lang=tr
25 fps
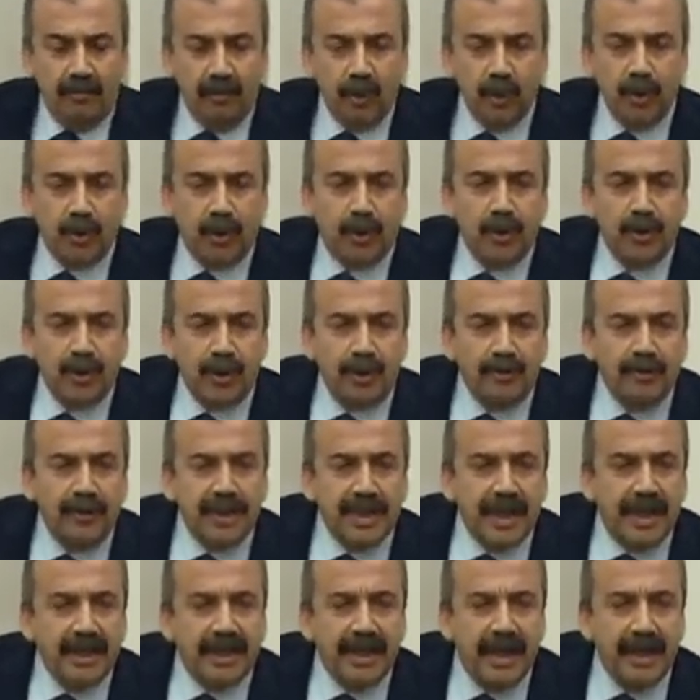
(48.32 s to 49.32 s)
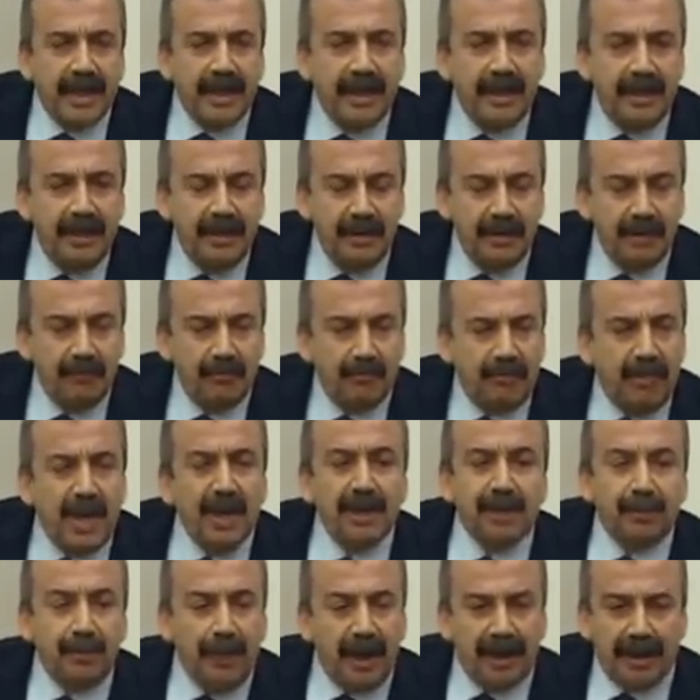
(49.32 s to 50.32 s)
Bu sözü bize değil,
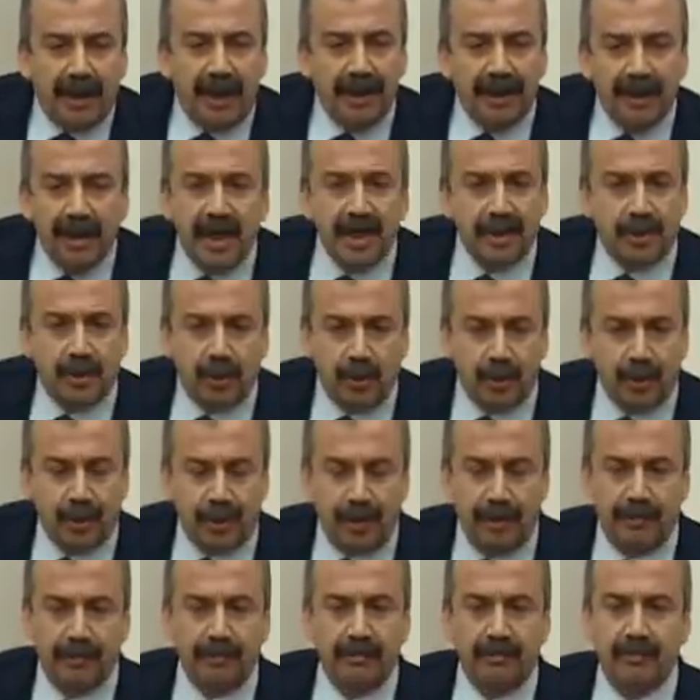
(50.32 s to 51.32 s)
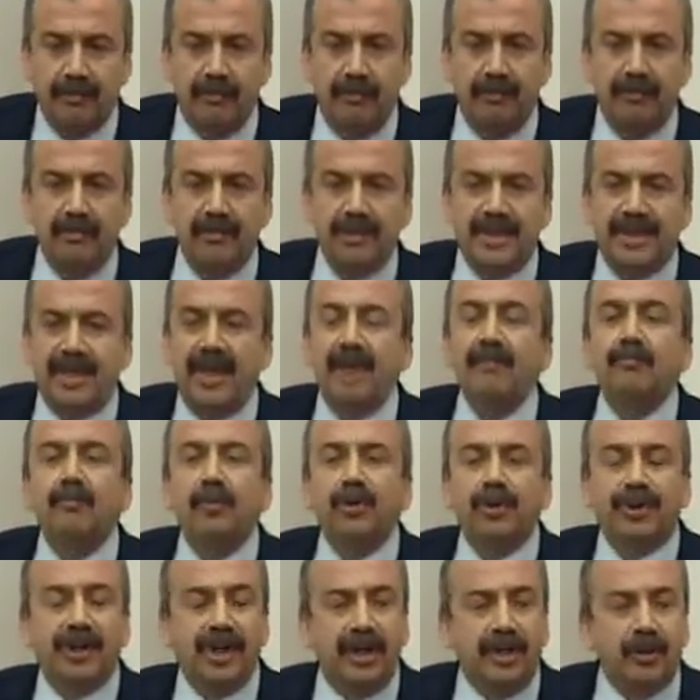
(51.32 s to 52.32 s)
başbakanına sorsun.
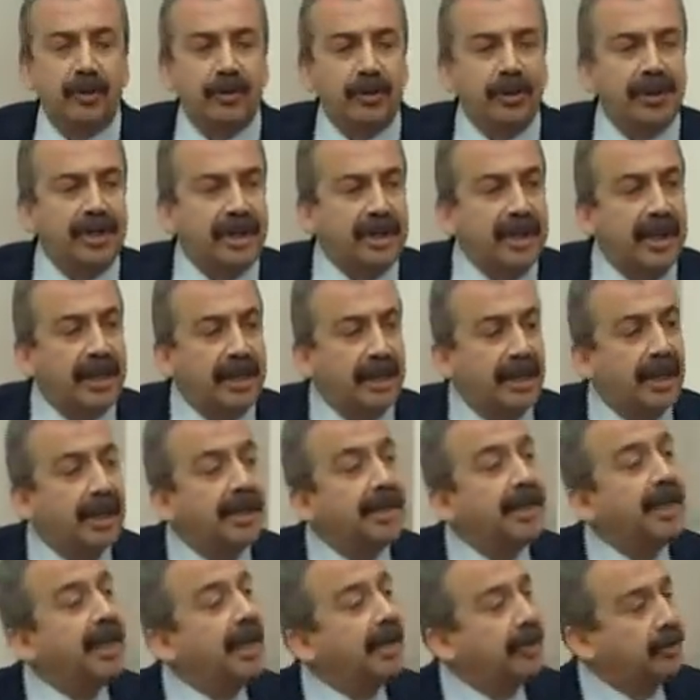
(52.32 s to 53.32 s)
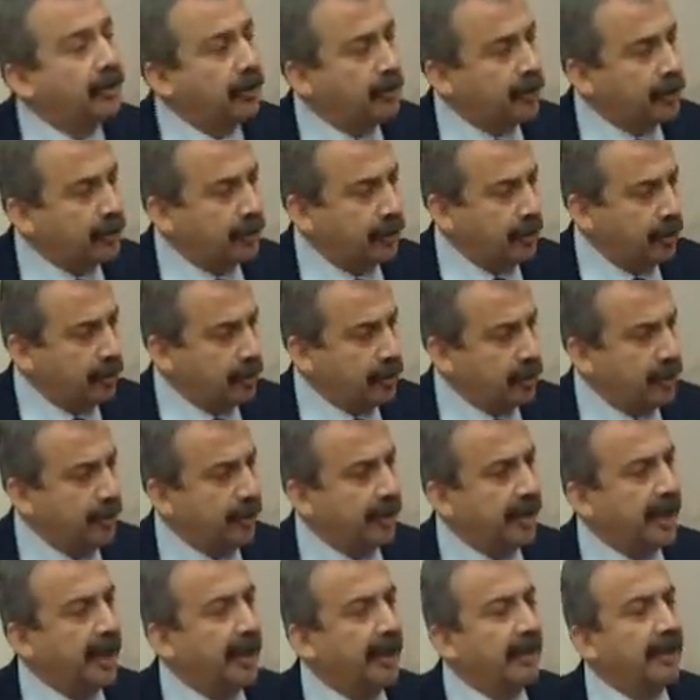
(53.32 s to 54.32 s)
Sen bu teröristlerle niye
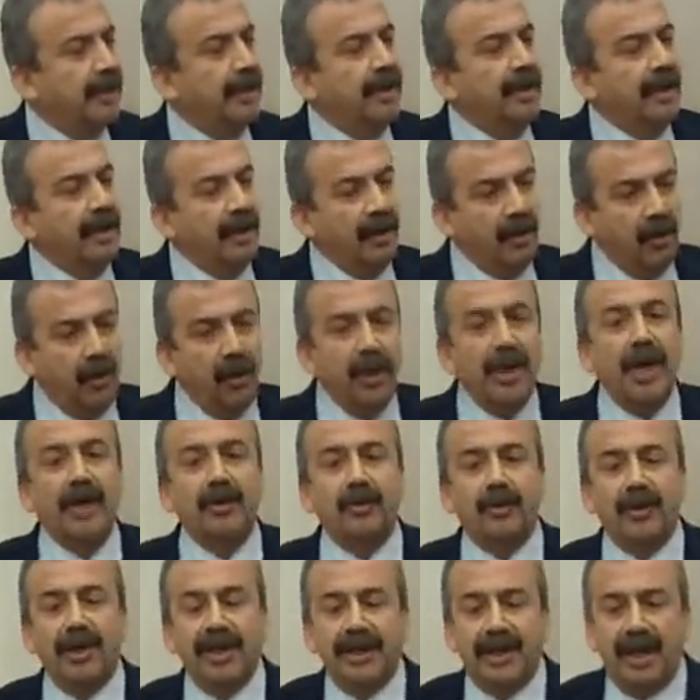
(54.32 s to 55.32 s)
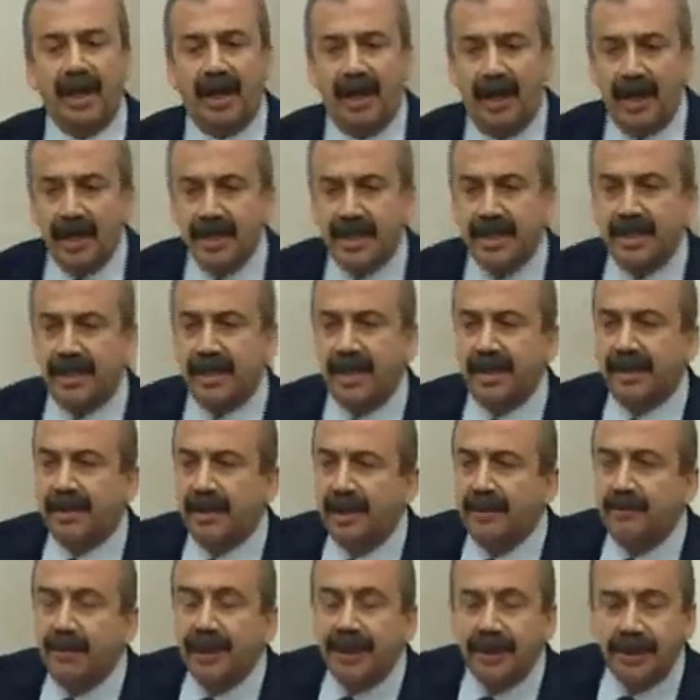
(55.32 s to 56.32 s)
görüşüyorsun diye. Ona göre de
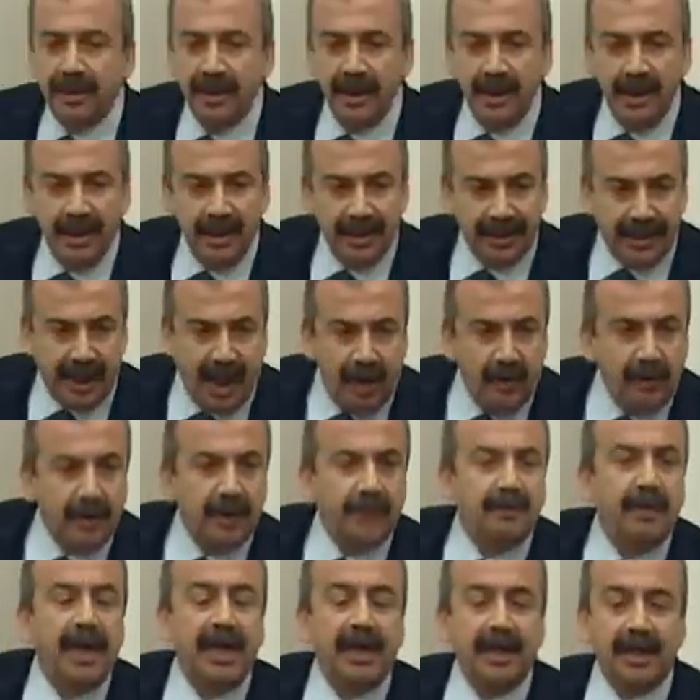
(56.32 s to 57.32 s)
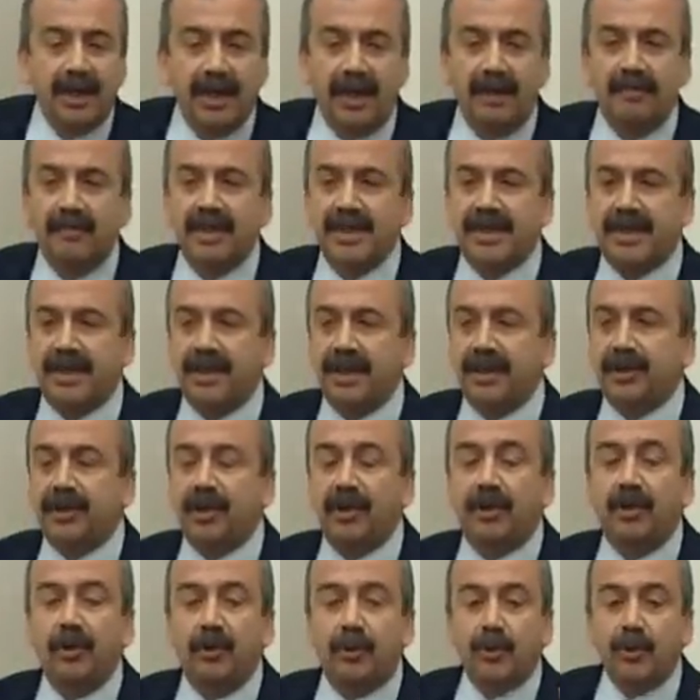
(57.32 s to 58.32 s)
haysiyetli bir tavır
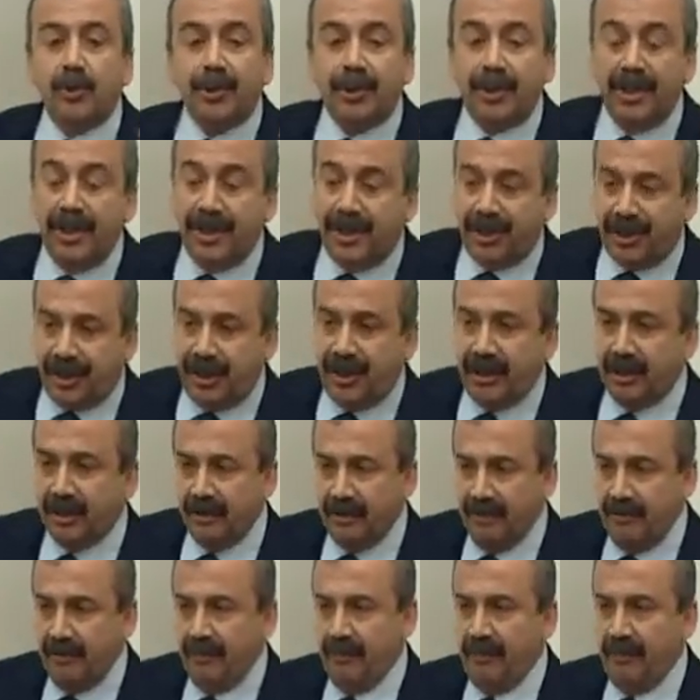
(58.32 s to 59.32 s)
belirlemesini diliyoruz. İki,